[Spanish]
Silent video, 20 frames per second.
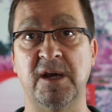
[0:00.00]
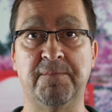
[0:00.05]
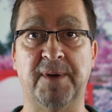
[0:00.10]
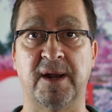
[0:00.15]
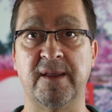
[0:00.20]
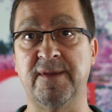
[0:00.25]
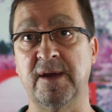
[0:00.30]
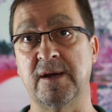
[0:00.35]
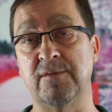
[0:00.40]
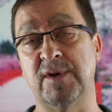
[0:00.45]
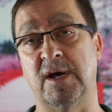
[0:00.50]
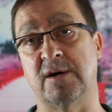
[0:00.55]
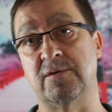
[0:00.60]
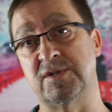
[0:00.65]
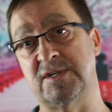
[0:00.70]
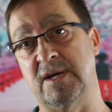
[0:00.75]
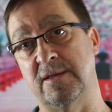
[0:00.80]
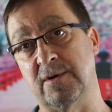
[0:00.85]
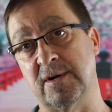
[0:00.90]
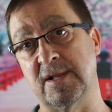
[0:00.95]
Parece que una
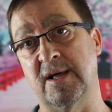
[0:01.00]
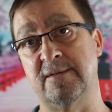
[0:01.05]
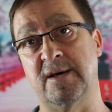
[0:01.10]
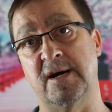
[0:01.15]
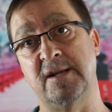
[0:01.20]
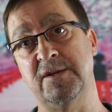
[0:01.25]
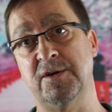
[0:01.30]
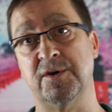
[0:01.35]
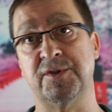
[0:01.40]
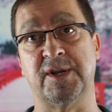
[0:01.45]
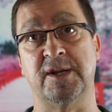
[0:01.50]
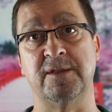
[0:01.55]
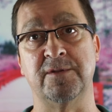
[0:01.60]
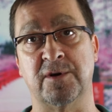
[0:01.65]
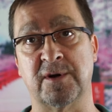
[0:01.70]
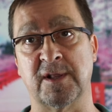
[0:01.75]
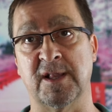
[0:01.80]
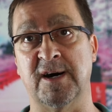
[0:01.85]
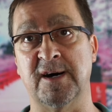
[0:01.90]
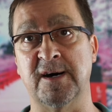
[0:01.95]
cosa nos la dan y otra nos
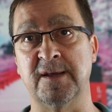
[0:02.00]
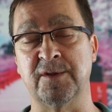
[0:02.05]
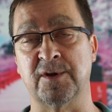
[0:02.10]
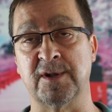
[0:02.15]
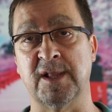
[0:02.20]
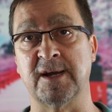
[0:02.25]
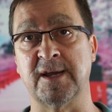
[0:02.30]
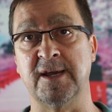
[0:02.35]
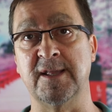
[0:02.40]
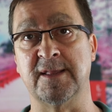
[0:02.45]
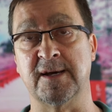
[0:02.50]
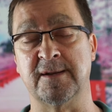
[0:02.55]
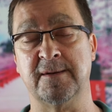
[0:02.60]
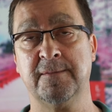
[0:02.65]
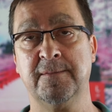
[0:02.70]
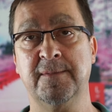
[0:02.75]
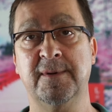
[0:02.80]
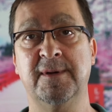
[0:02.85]
la, la quitan.